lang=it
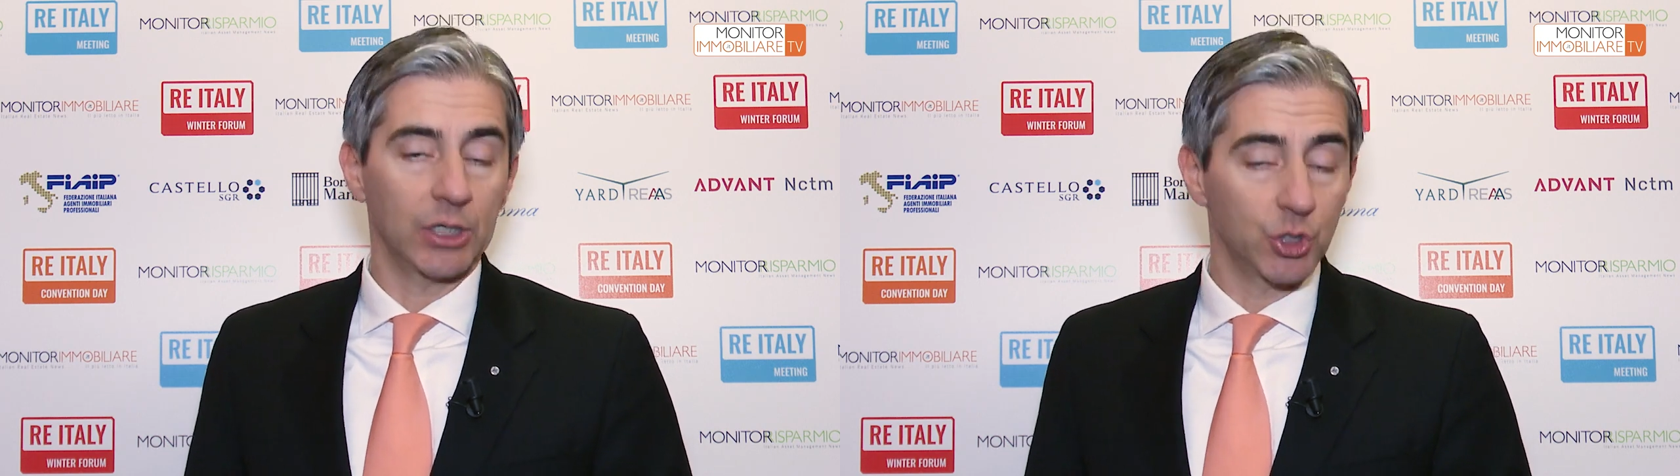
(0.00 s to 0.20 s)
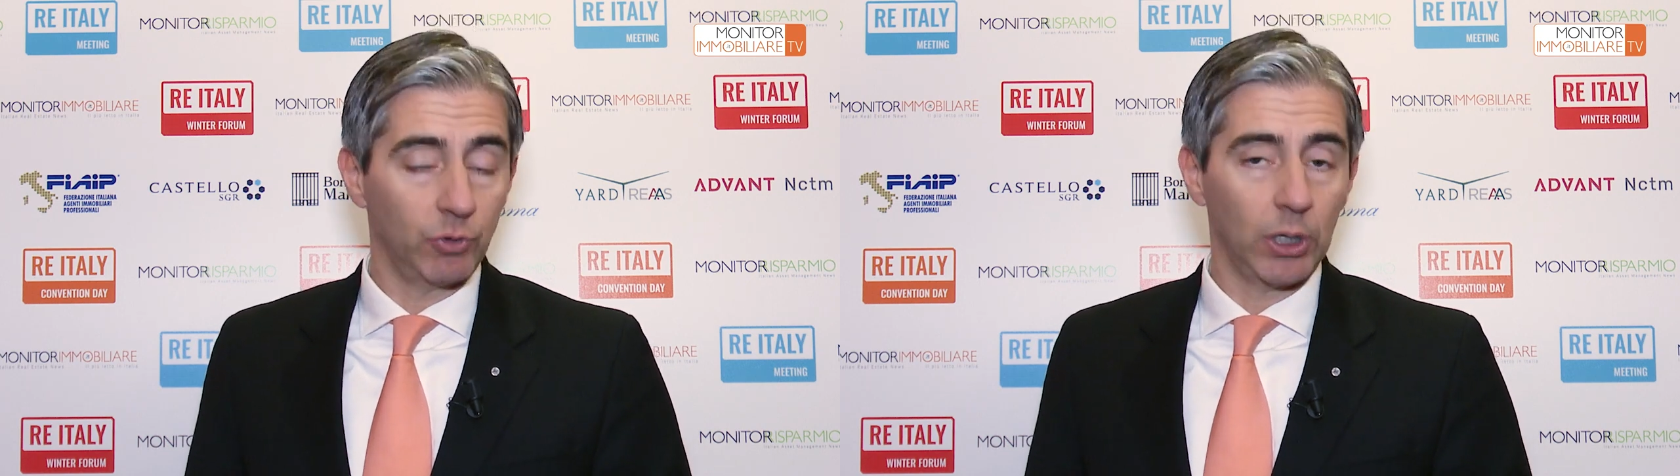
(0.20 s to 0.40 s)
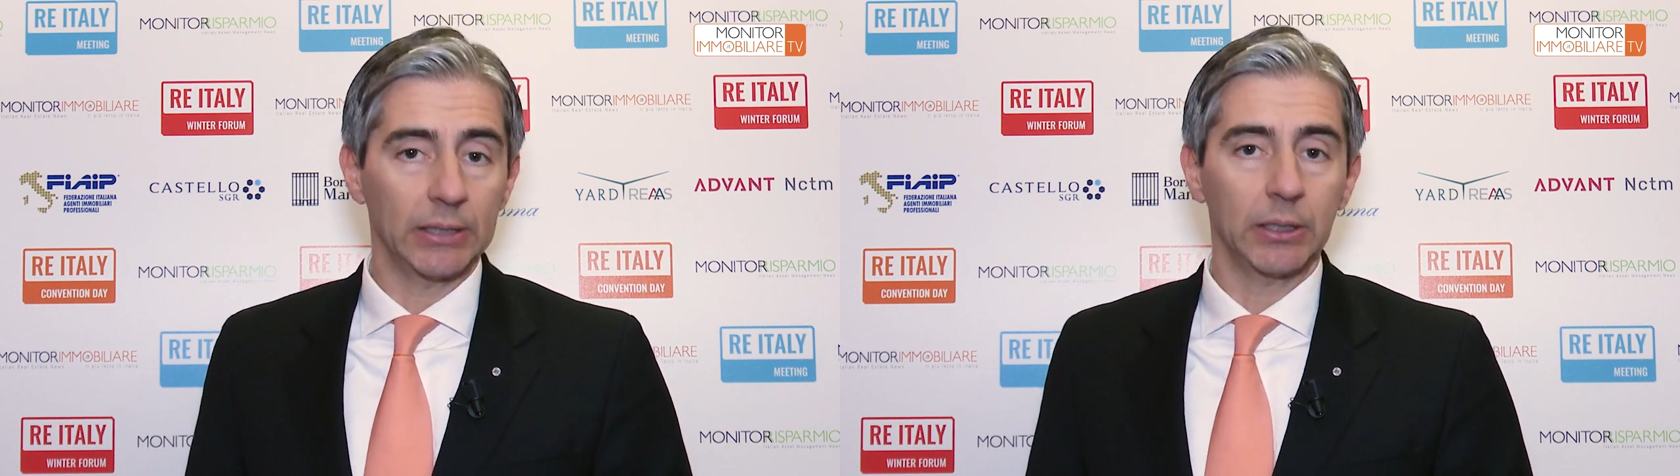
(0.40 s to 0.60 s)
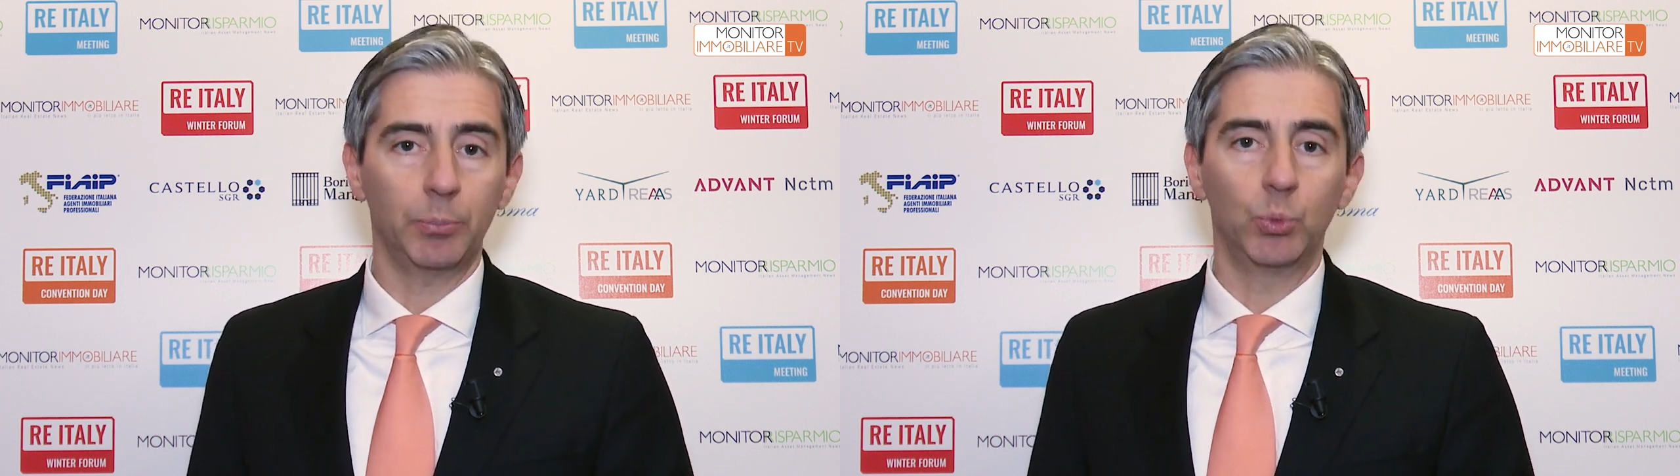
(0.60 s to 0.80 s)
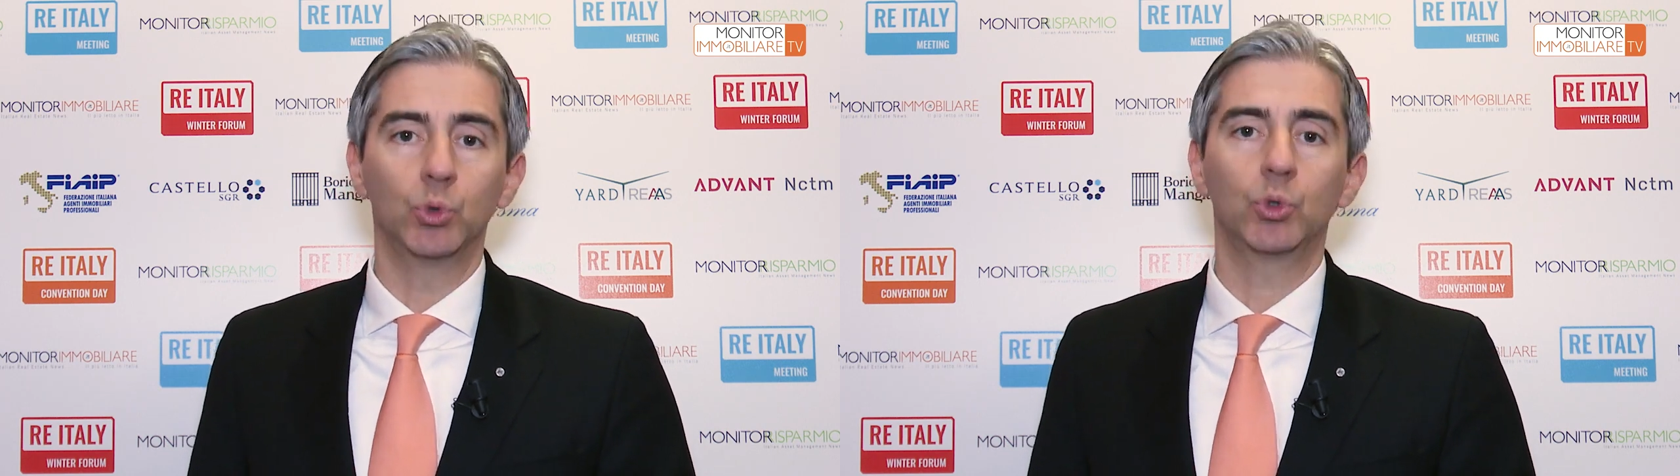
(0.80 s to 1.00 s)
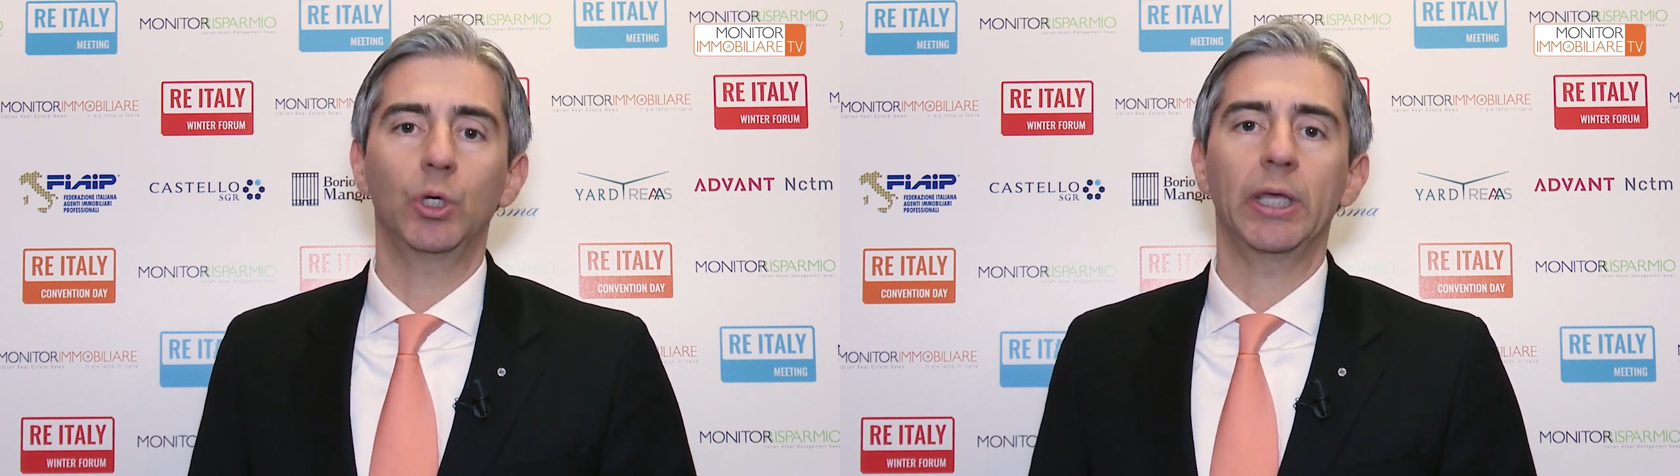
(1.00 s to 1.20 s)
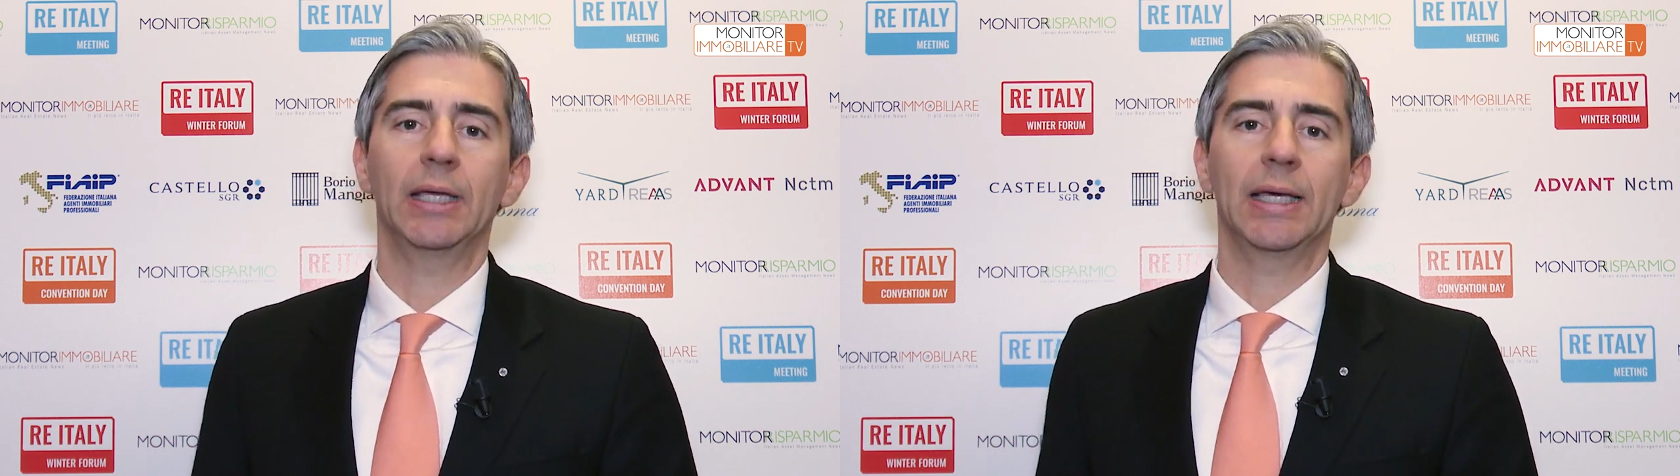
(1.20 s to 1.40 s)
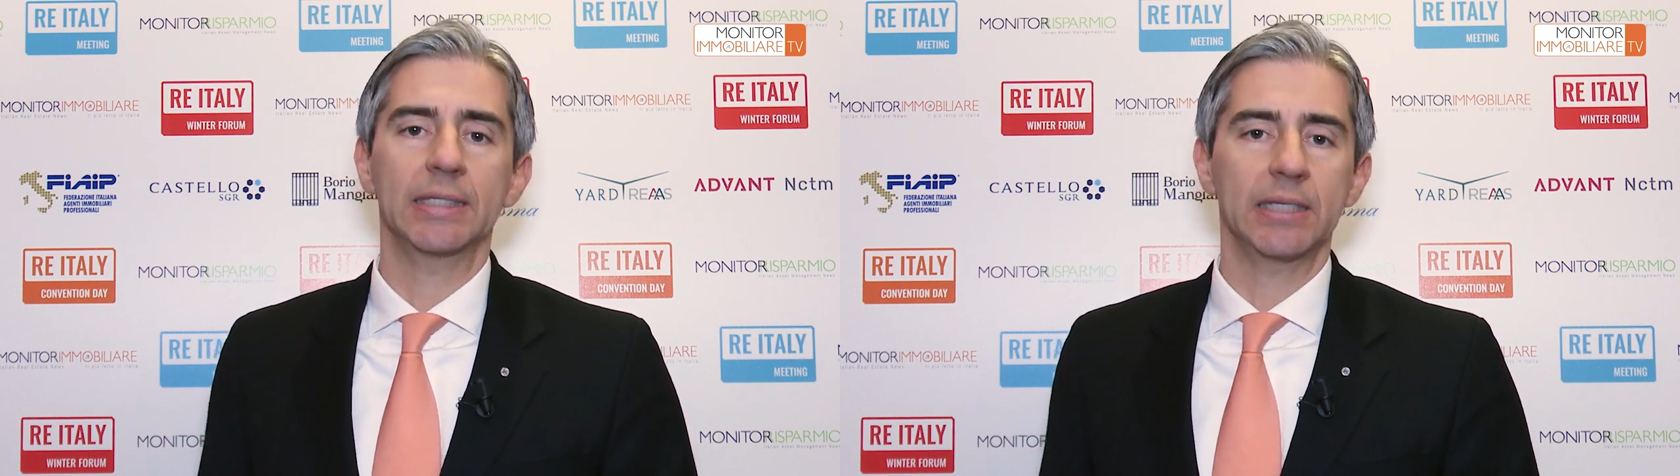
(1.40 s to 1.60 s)
agevolati appunto e
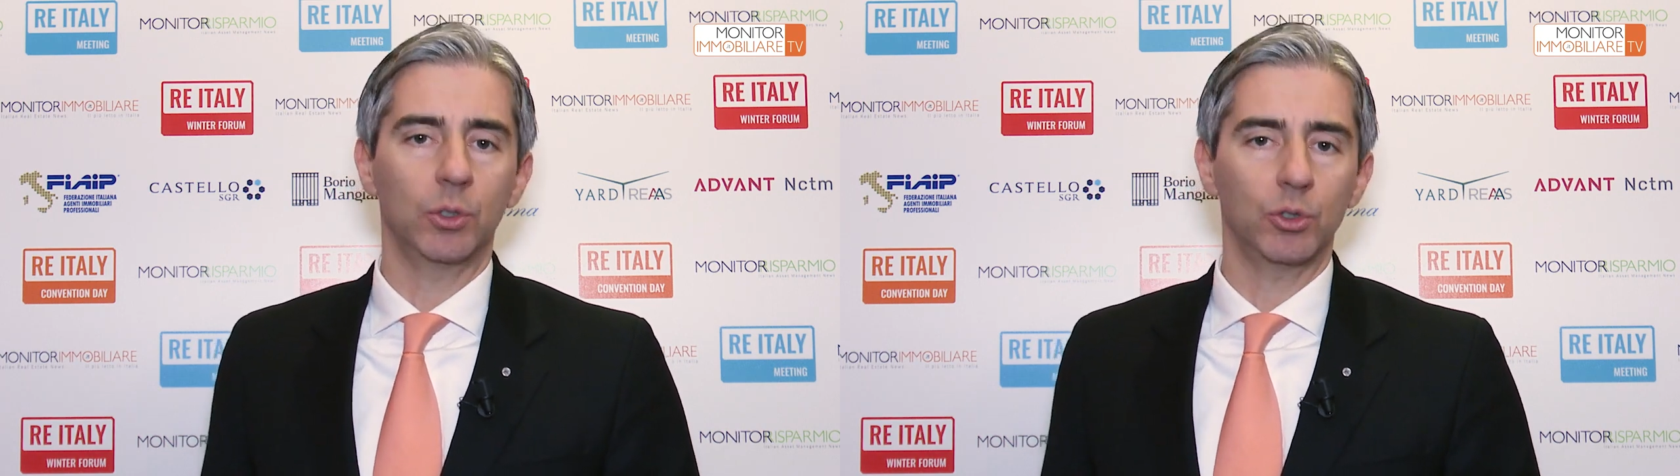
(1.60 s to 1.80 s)
garanzie